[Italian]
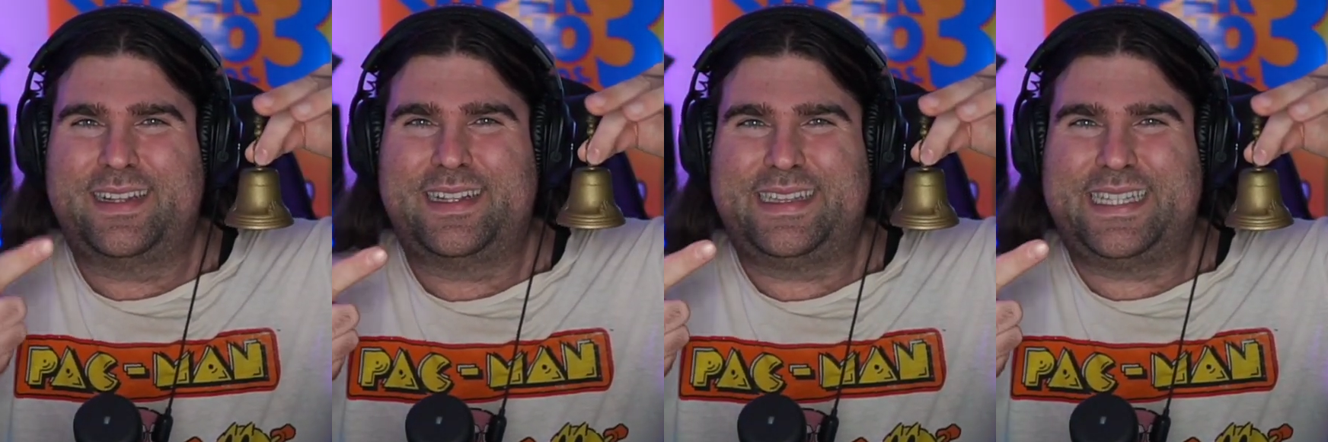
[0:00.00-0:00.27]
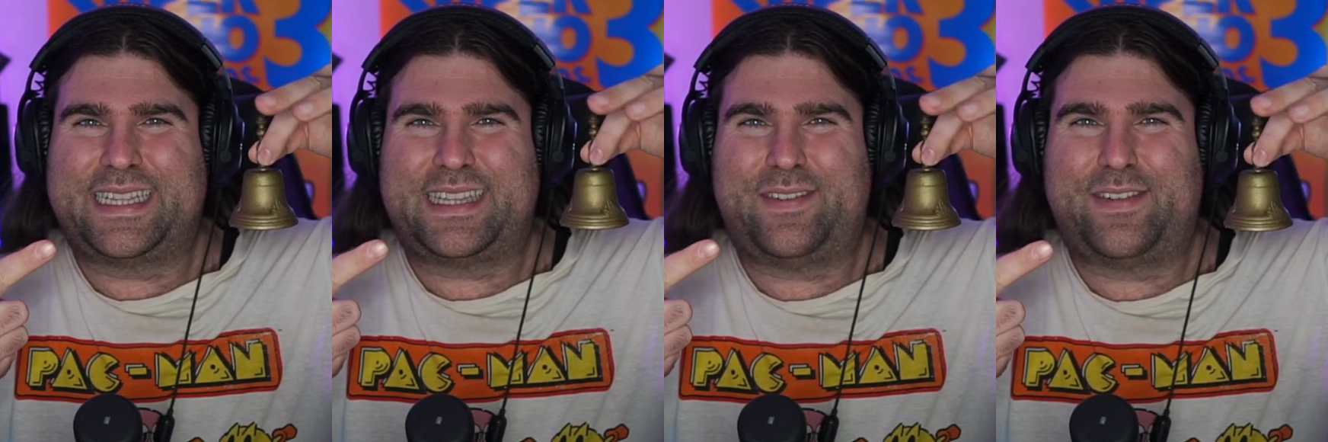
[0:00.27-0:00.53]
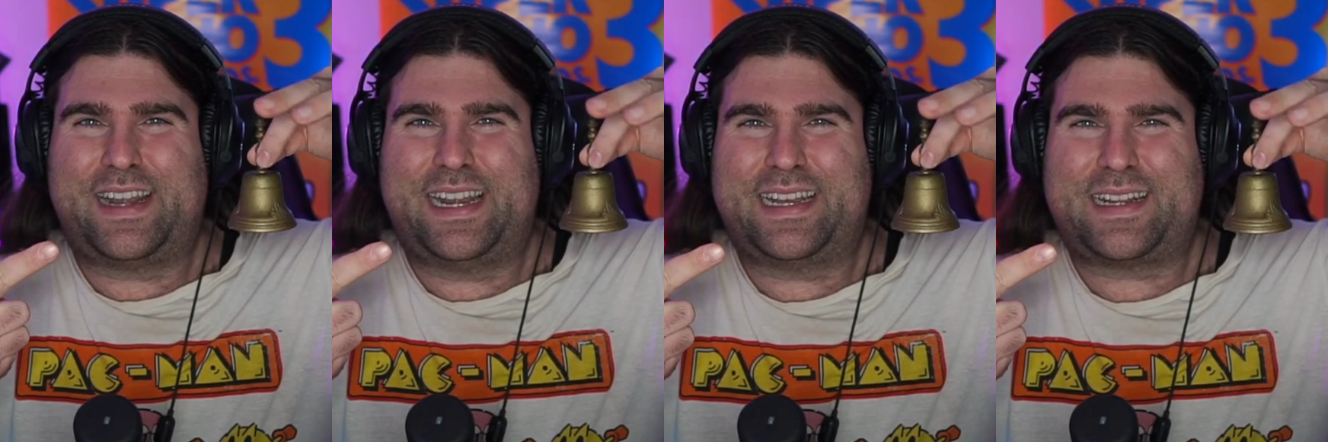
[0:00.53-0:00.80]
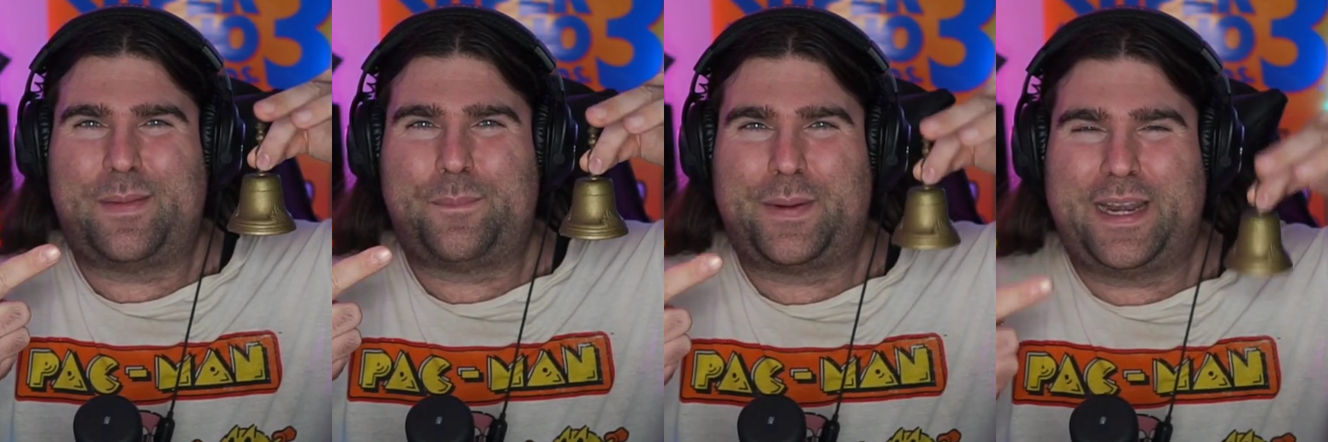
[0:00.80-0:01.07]
di attivare la
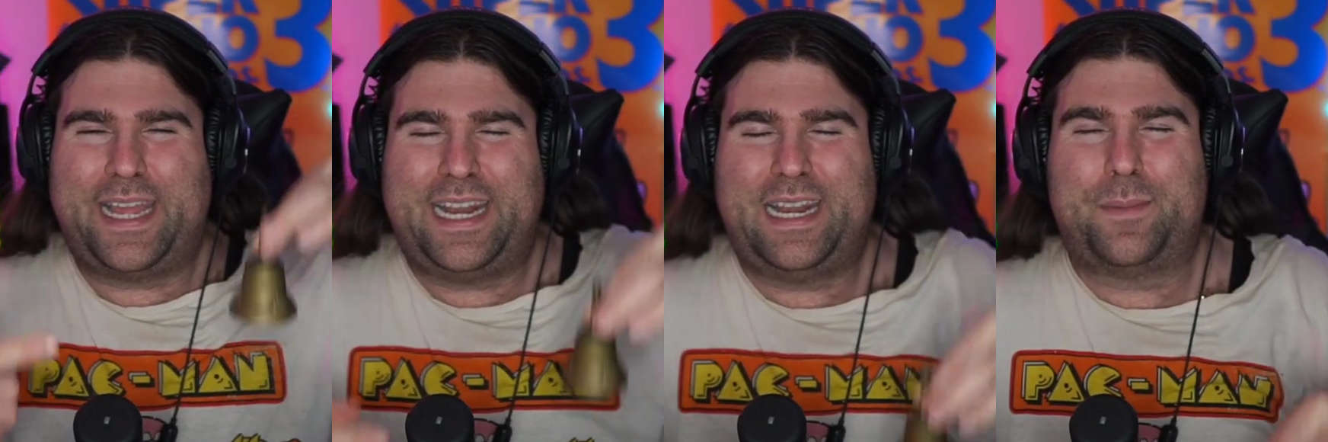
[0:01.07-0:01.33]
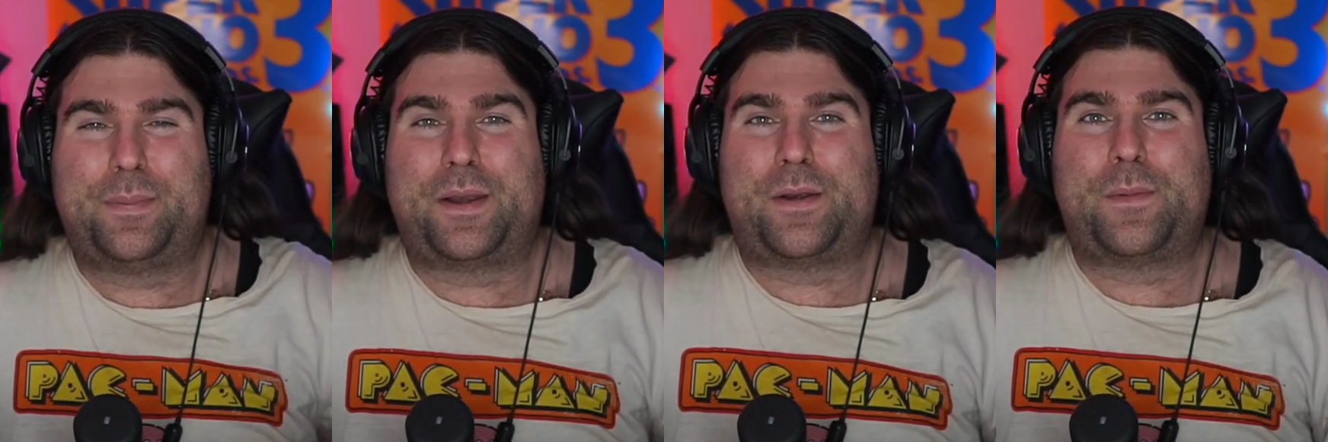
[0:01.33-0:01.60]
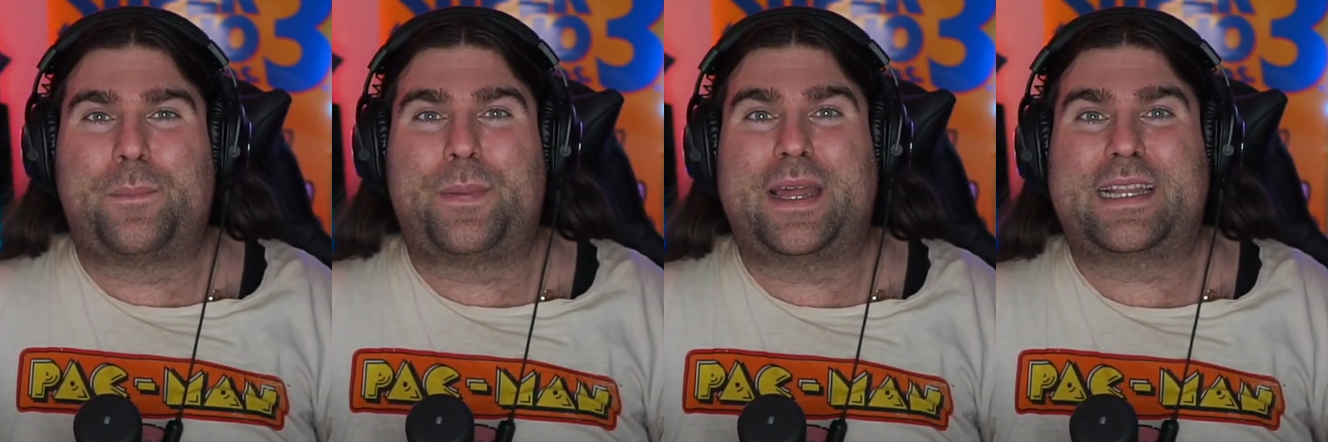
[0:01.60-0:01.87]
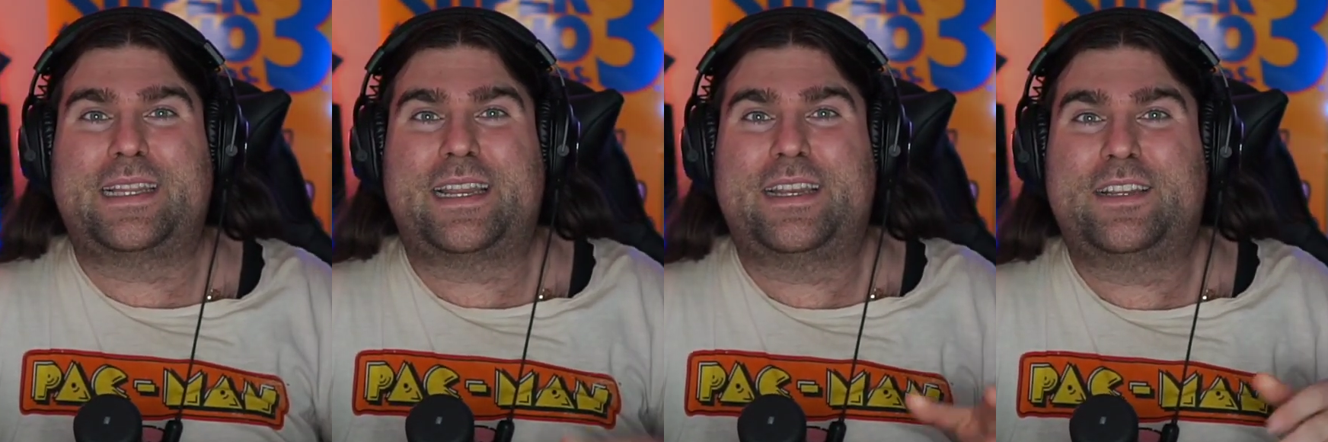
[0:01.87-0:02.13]
campanella per non
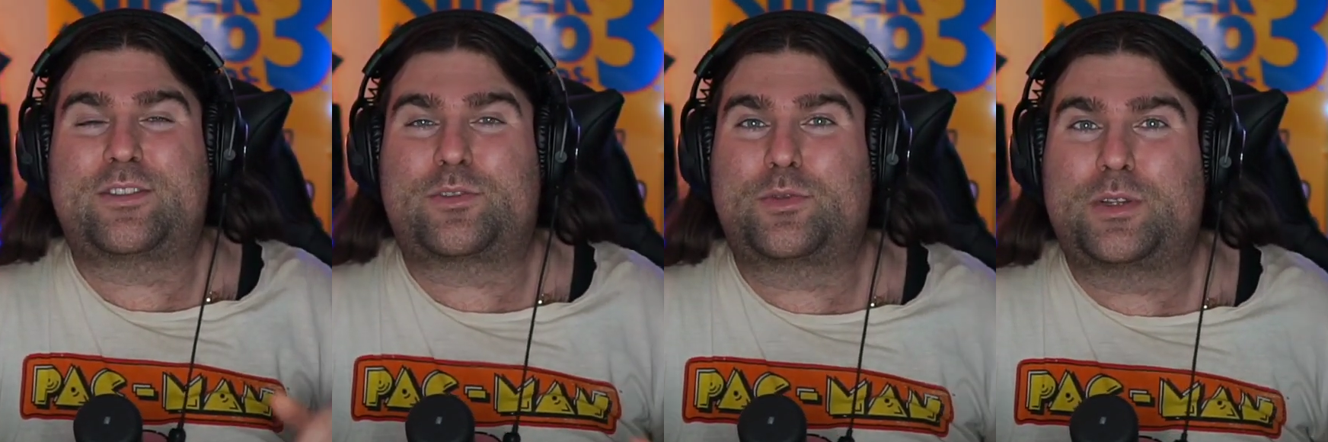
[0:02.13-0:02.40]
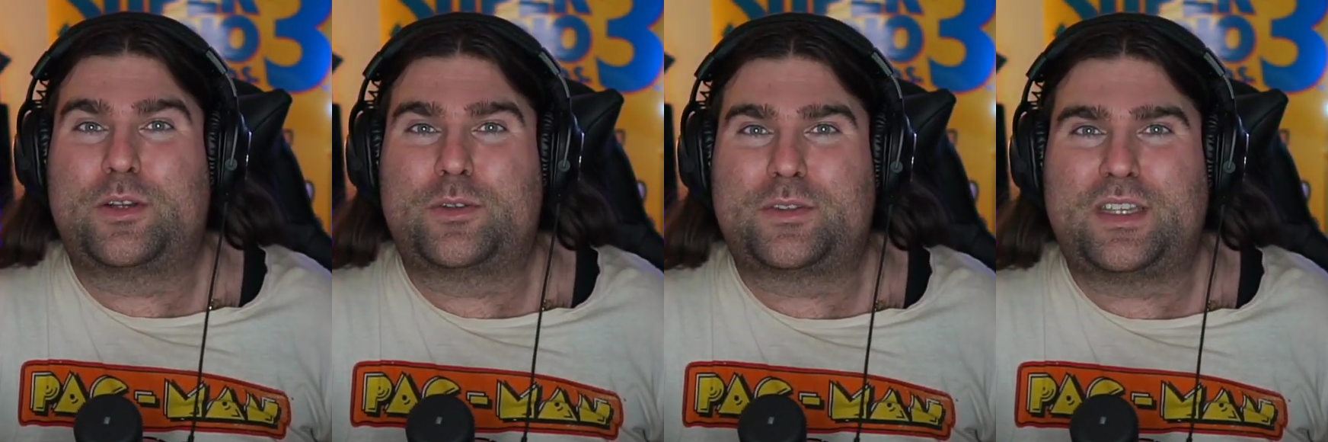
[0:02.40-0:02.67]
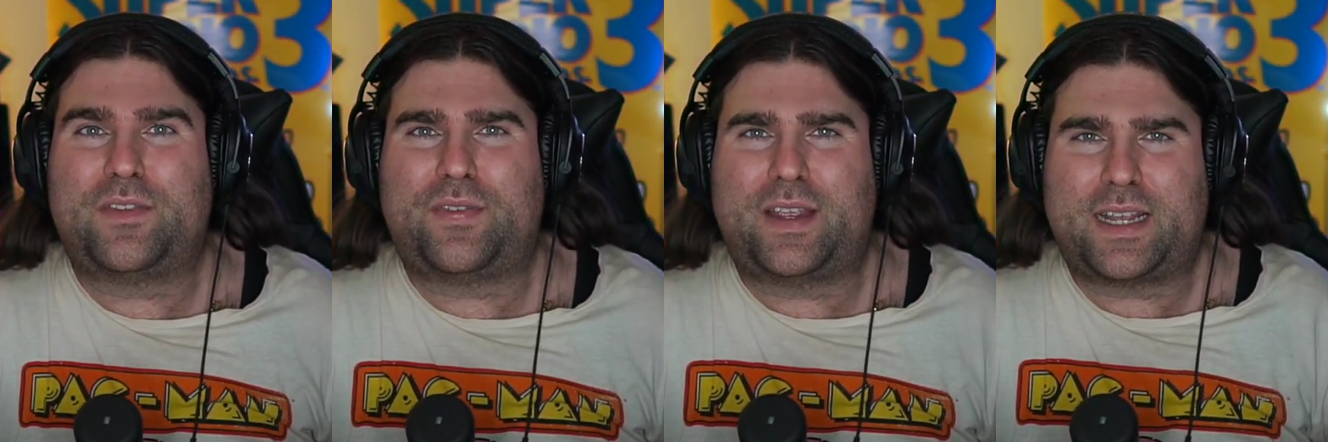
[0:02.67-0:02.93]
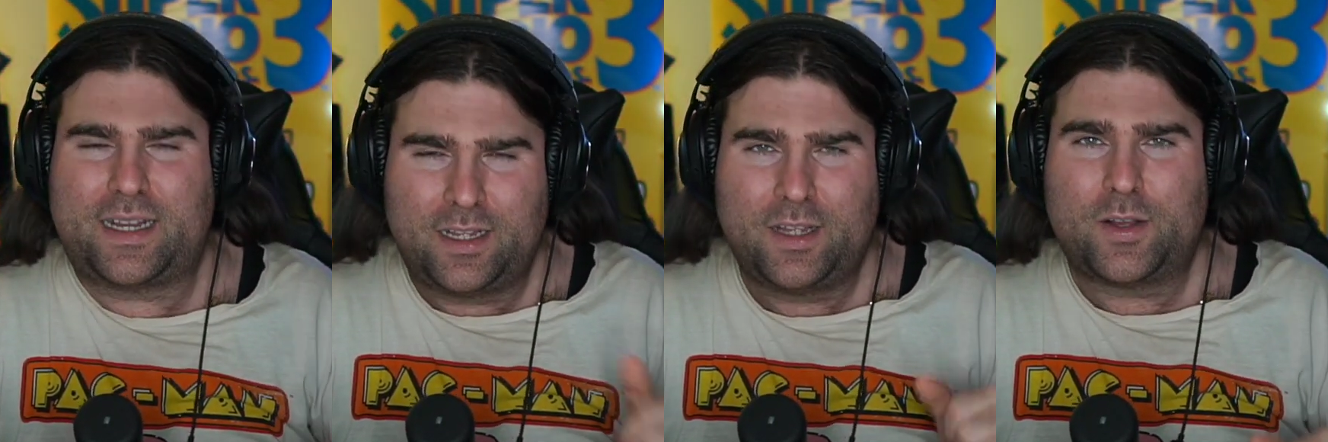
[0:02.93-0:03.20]
perdere nessuna
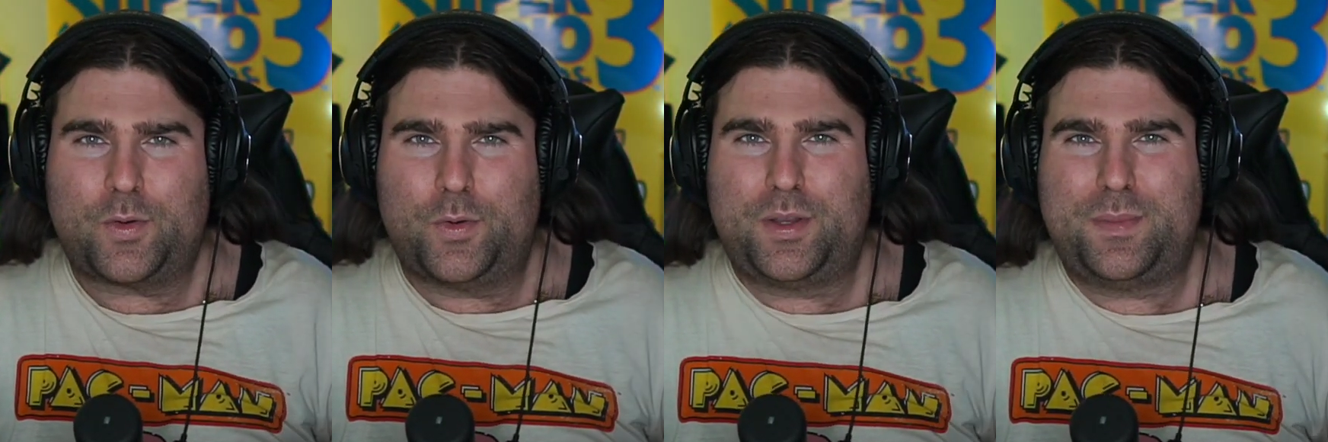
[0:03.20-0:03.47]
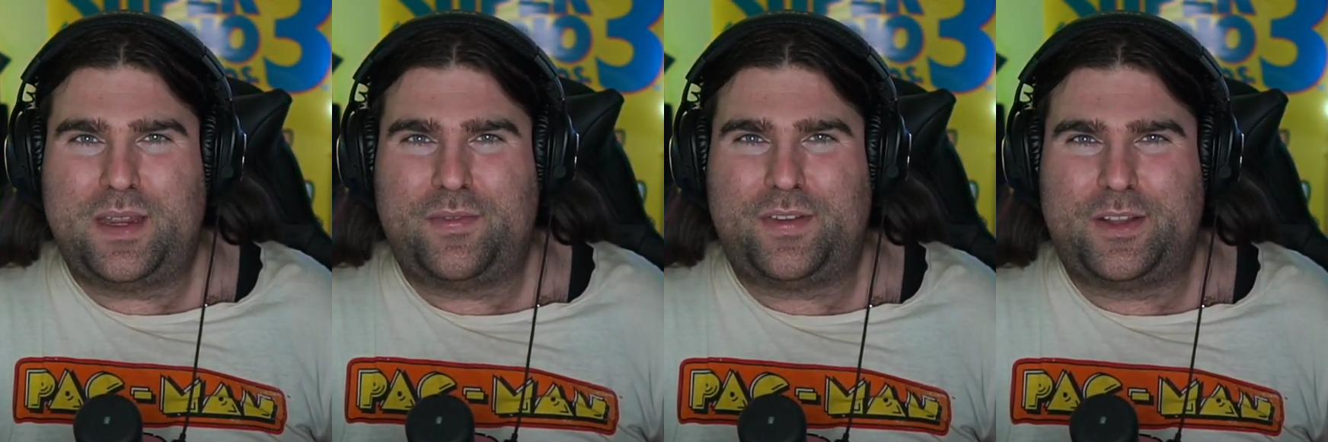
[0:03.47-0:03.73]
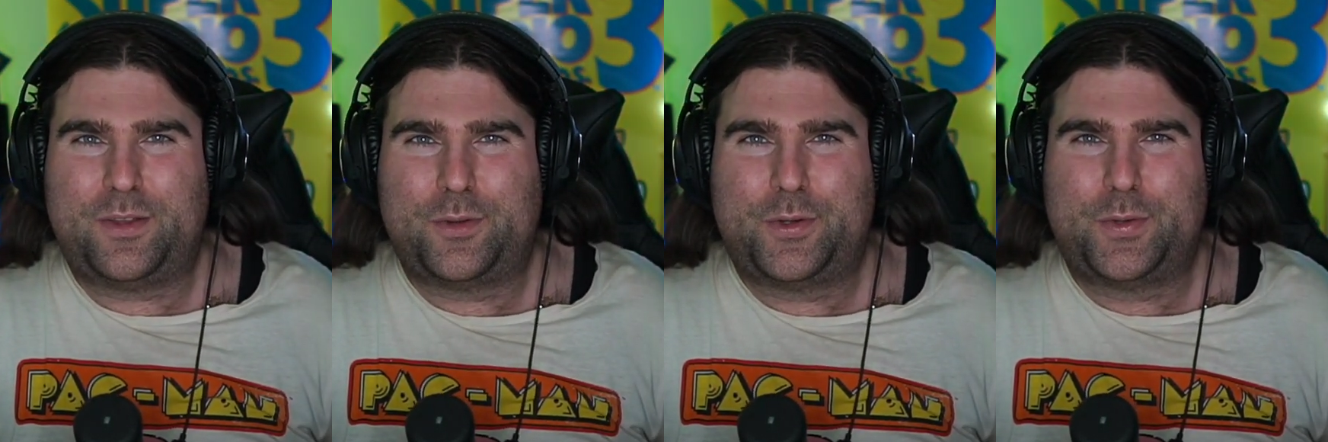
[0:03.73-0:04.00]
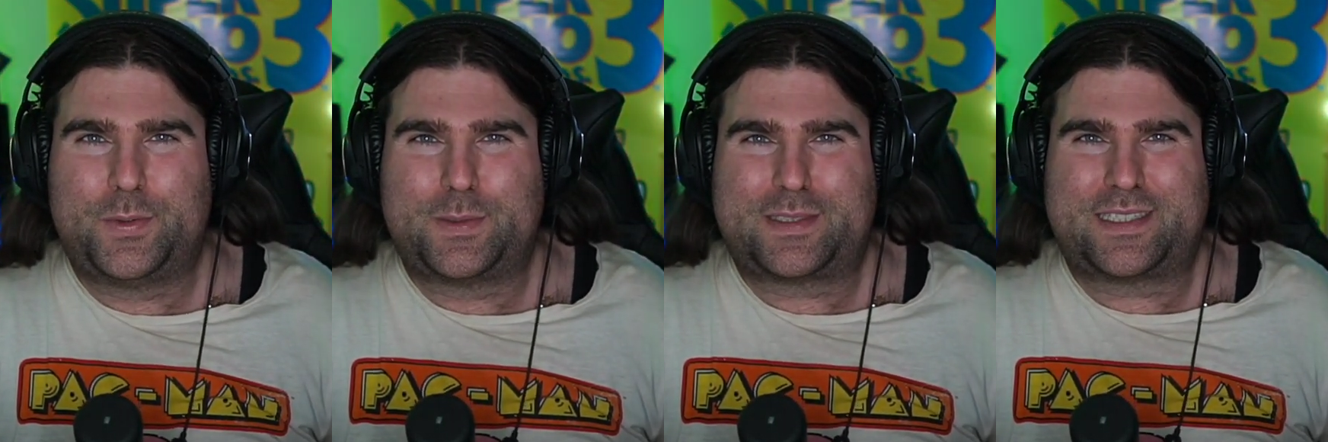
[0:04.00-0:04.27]
notifica con i miei video
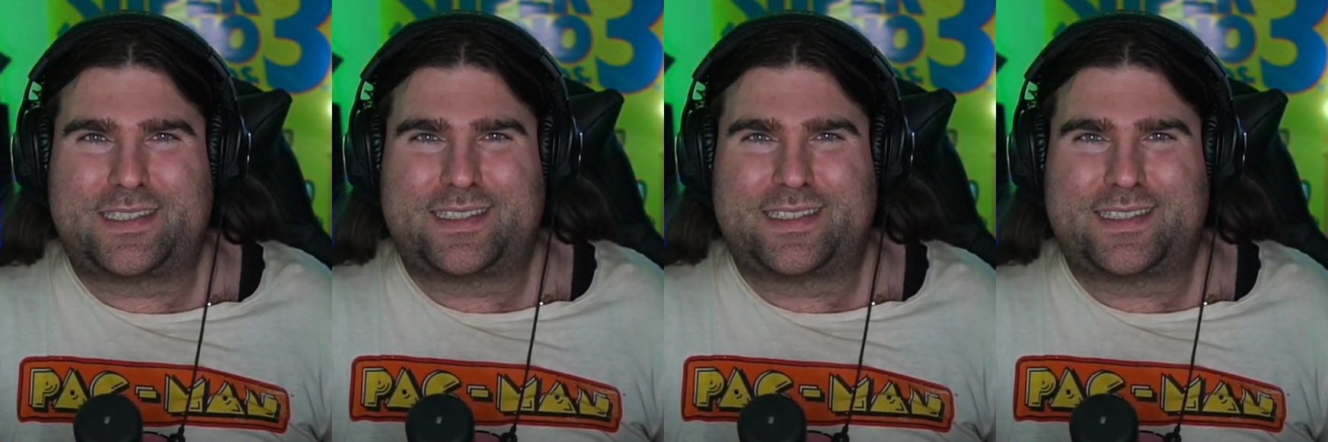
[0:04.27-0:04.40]
news.